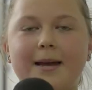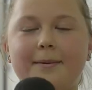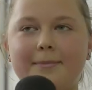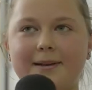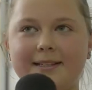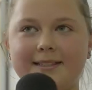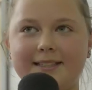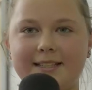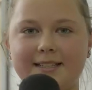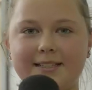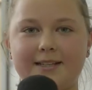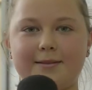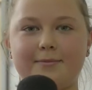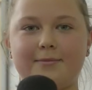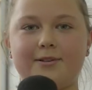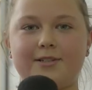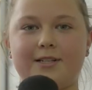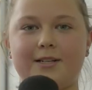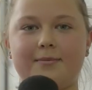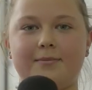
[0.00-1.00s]
Pasterzem
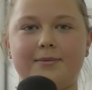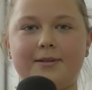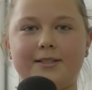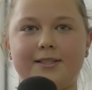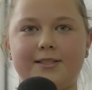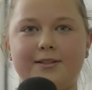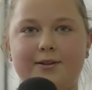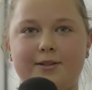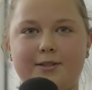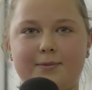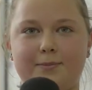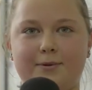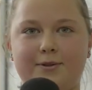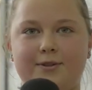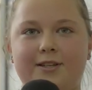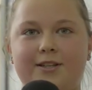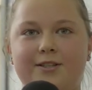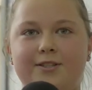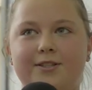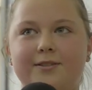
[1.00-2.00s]
może być
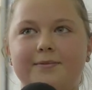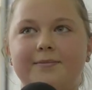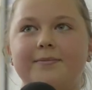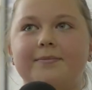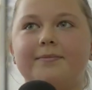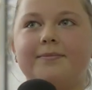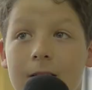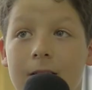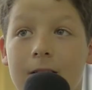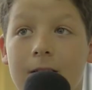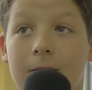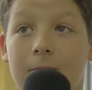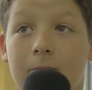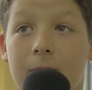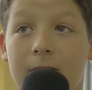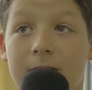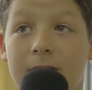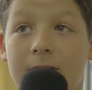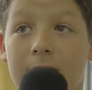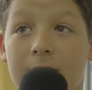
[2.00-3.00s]
gospodarz.
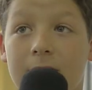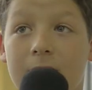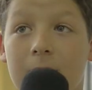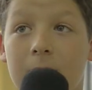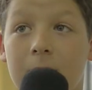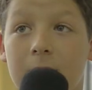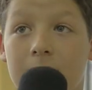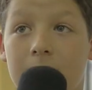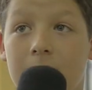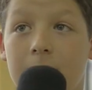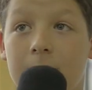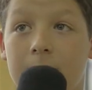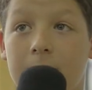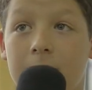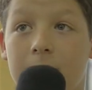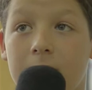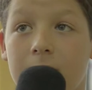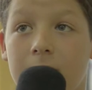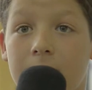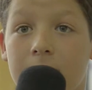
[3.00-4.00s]
Pasterzem może
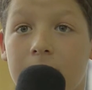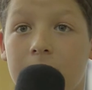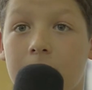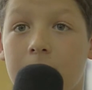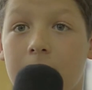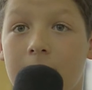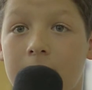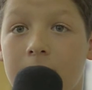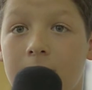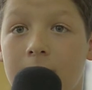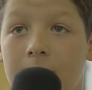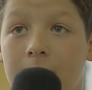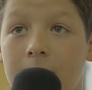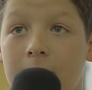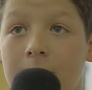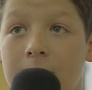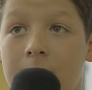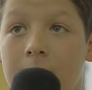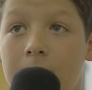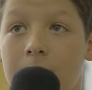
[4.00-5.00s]
być osoba,
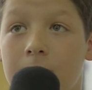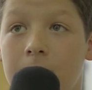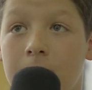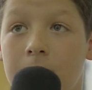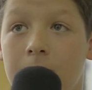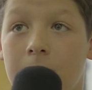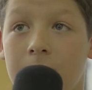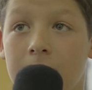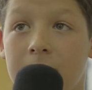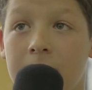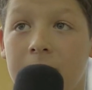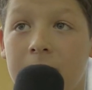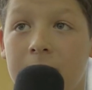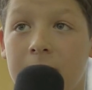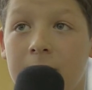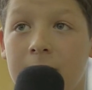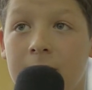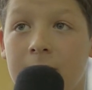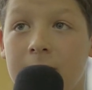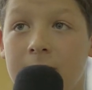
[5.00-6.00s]
która nie boi
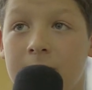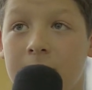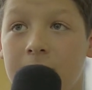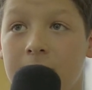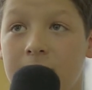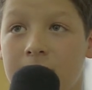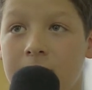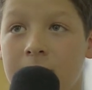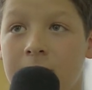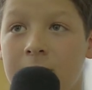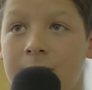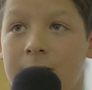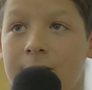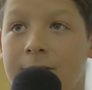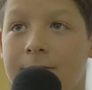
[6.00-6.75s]
się zwierząt.